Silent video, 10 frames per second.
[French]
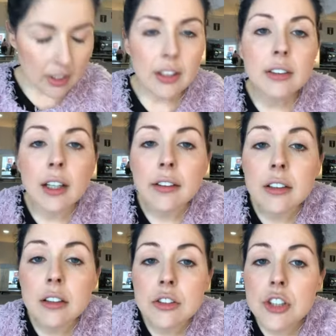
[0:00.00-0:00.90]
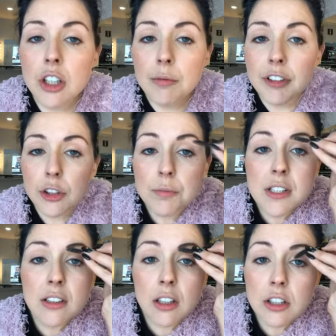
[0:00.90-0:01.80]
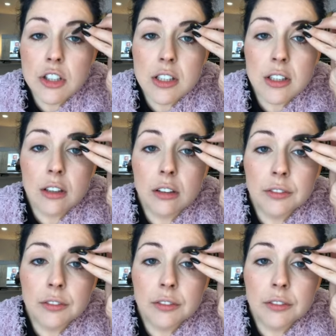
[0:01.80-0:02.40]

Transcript: Attendez, là, j'ai comme fait une petite coche ici, là.